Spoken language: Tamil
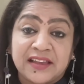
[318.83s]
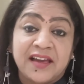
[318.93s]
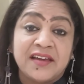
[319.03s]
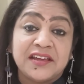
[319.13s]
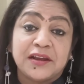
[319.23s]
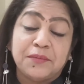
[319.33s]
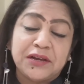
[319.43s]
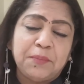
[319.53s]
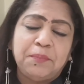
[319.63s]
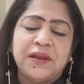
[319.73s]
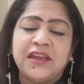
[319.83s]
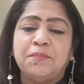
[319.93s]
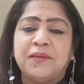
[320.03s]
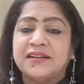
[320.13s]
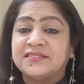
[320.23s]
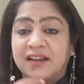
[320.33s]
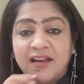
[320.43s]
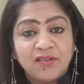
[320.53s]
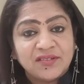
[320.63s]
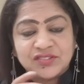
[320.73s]
தயாரிக்கிற மிகப்பெரிய பிளான்ஸ்
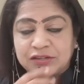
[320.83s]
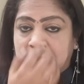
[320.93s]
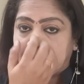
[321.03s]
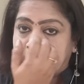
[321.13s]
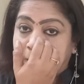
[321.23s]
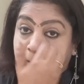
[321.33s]
எல்லாம் அவங்க வச்சிருக்கிறாங்க